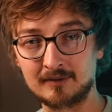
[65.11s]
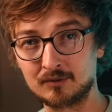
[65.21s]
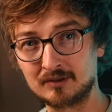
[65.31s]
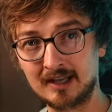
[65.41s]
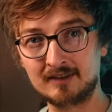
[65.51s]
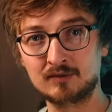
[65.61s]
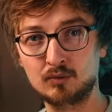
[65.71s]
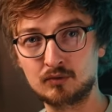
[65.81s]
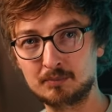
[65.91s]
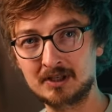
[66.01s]
Also
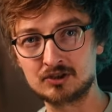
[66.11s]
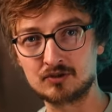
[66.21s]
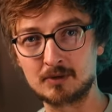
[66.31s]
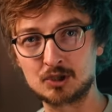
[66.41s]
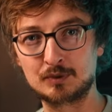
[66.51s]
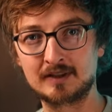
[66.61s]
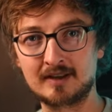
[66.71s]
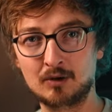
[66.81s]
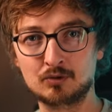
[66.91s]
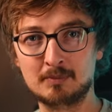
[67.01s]
Text-to-Speech zum Beispiel,
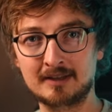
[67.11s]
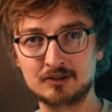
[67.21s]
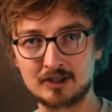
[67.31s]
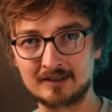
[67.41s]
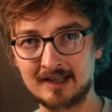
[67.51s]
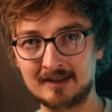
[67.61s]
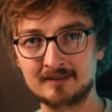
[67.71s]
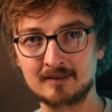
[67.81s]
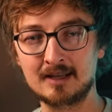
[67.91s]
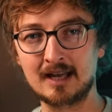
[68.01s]
dass automatisch ein
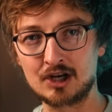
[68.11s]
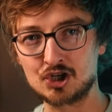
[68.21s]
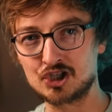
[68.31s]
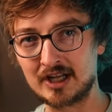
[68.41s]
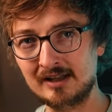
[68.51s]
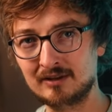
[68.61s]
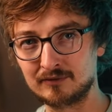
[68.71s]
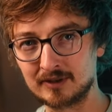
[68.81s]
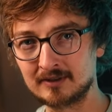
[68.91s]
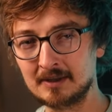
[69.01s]
Text erstellt
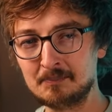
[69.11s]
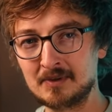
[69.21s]
wird,